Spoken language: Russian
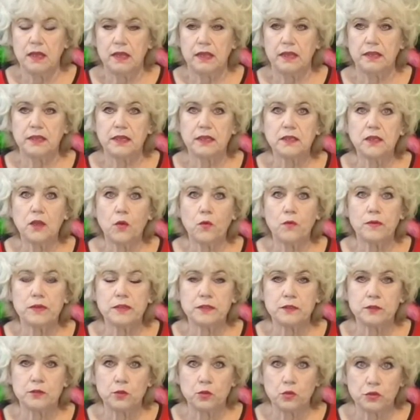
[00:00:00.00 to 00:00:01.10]
и тогда у
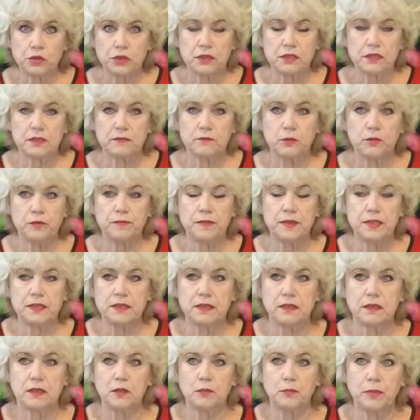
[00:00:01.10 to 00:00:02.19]
вас сложится вот весь
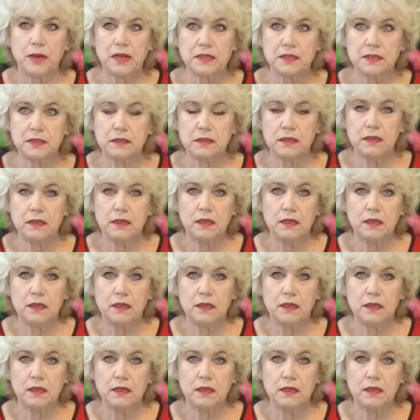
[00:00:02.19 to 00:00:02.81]
этот пазл,